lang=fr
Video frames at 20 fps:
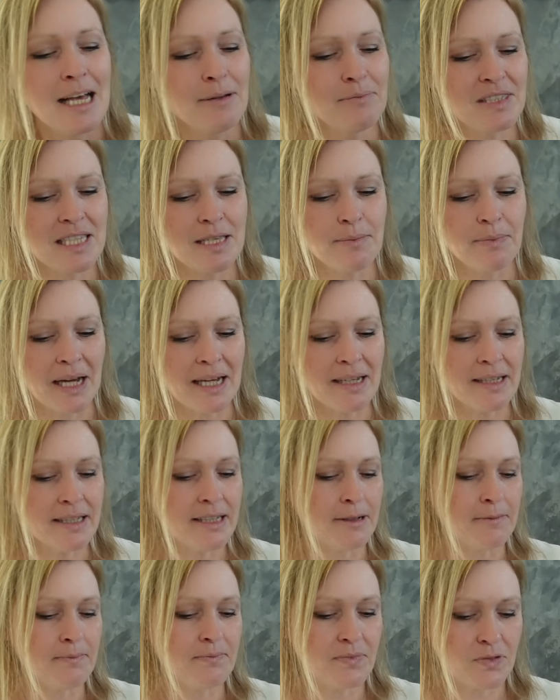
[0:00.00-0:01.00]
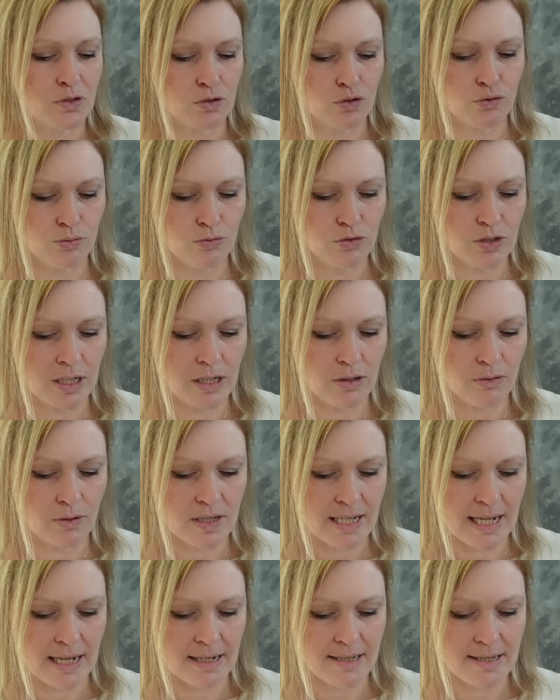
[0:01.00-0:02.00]
un petit bac, je vous montre à quoi
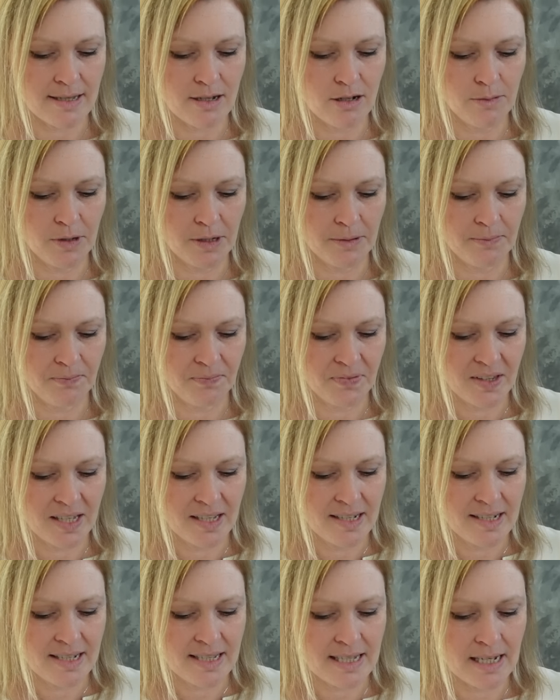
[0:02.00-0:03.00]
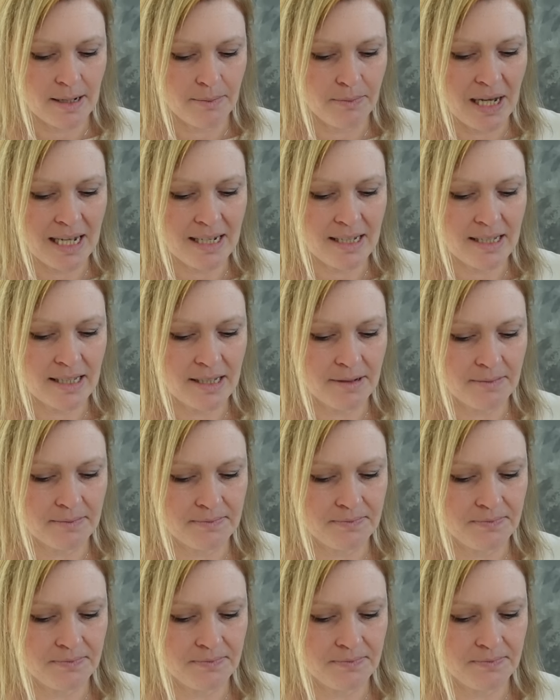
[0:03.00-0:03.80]
ça ressemble, c'est un bac